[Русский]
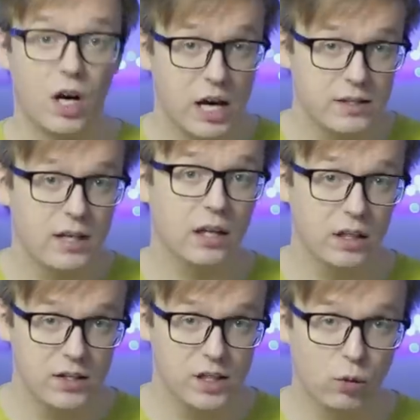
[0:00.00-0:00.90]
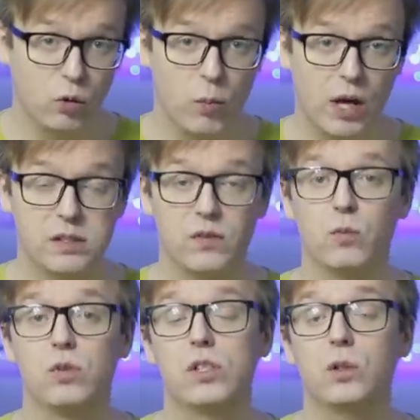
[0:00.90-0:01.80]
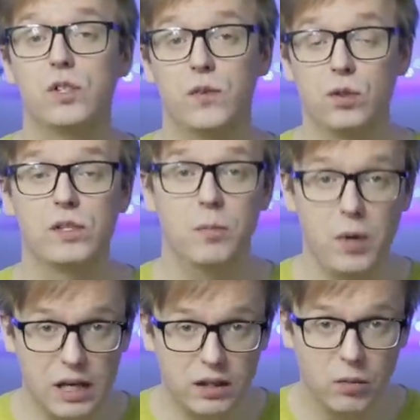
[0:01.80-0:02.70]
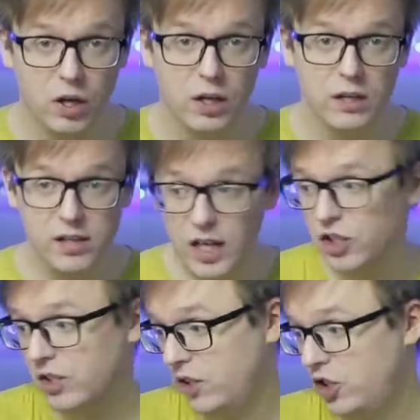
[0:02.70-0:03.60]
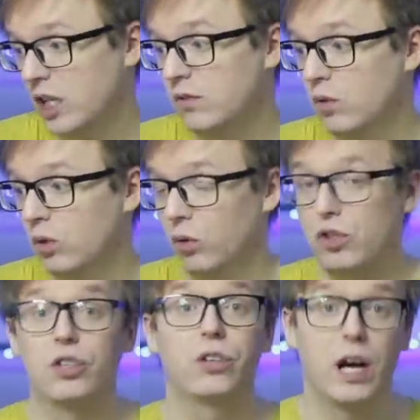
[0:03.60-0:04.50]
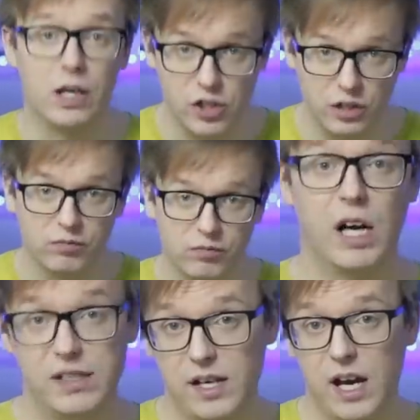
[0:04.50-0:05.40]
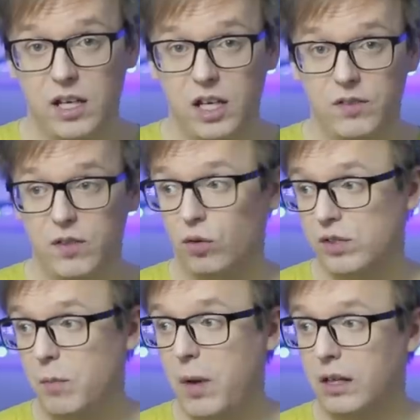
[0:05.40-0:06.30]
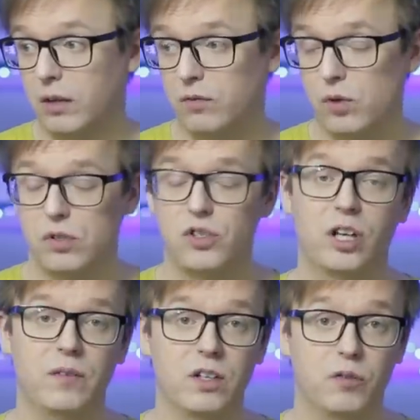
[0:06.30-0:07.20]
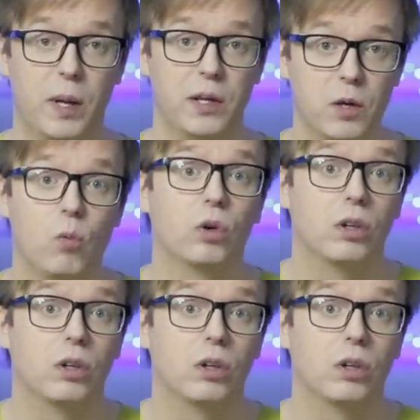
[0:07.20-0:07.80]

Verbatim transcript: Раз я Дэнди покупал своему сыну в 95-м, значит и сейчас все точно так же. Хотя и в 95-м взрослый человек вполне мог